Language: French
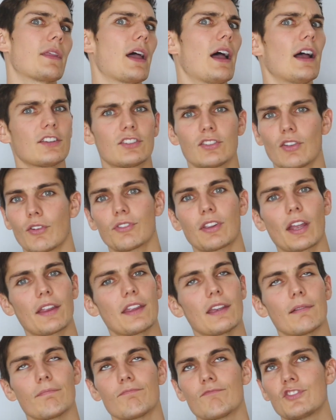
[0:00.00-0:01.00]

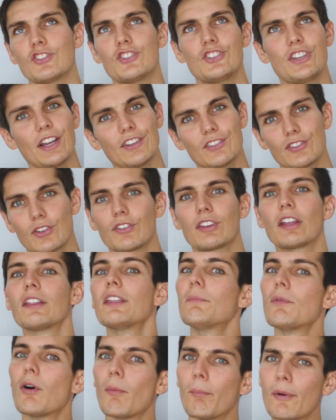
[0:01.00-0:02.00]
instantané. Je dis
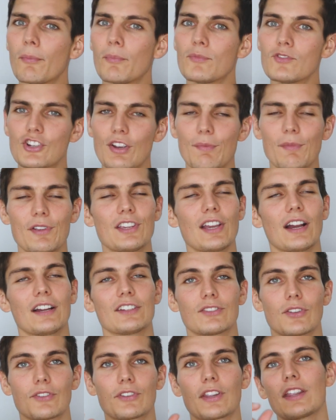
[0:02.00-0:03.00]
instantané, mais on peut jamais dire
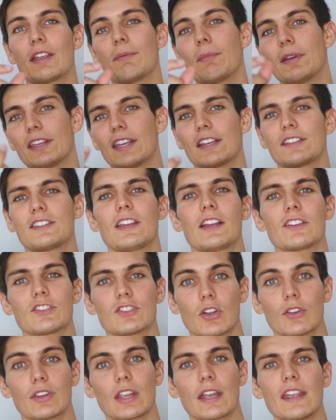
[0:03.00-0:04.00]
instantané, mais quasi
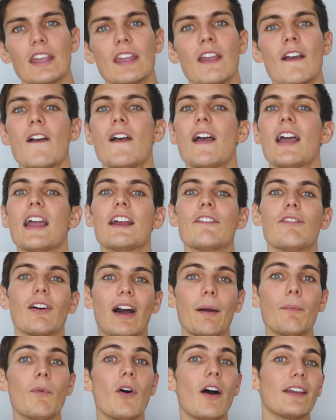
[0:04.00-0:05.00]
instantané, et
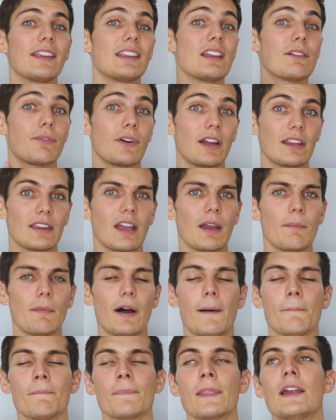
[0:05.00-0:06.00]
vraiment avec des frais très
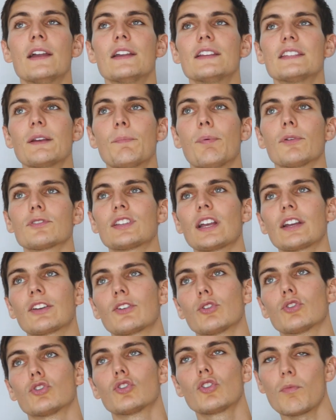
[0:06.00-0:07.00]
bas. C'est pour ça
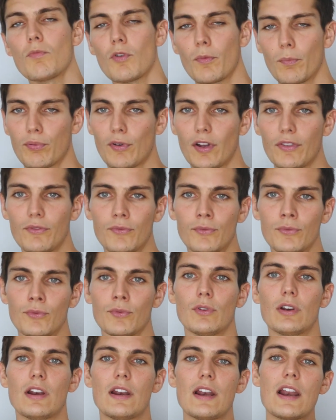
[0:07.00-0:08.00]
que de mon point de
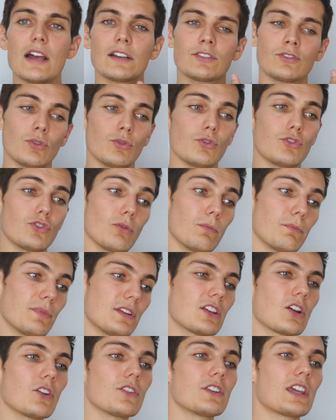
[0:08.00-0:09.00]
vue, la solution
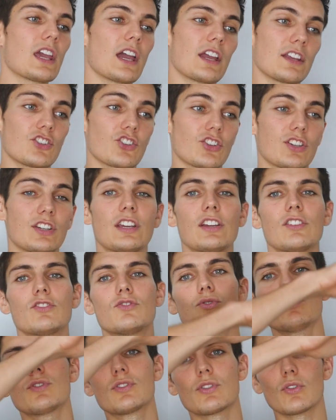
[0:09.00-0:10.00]
Bitcoin Cash, qui est
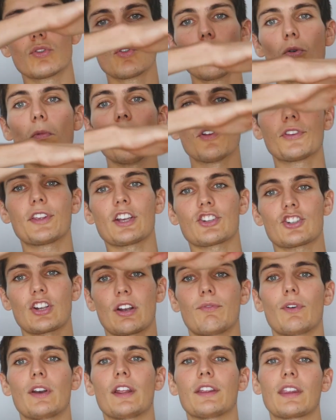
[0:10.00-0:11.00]
juste d'augmenter à
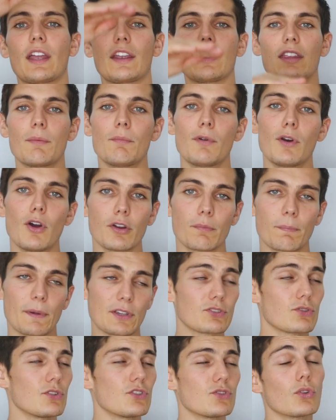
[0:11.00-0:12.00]
chaque fois les tailles des blocs,
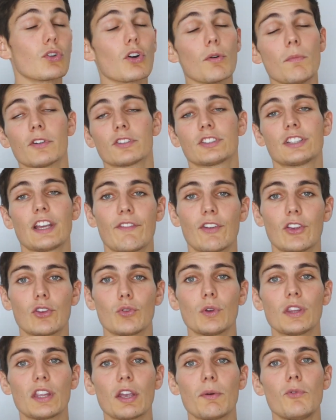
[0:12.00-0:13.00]
parce qu'ils ont commencé avec
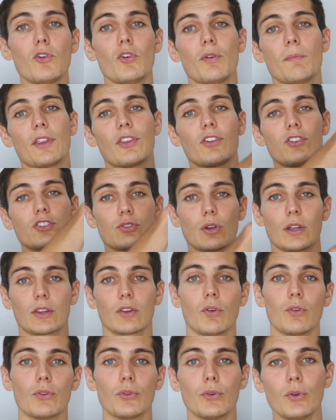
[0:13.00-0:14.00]
8 émo et maintenant ils sont à
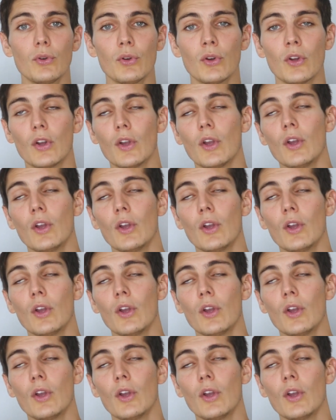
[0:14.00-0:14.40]
32,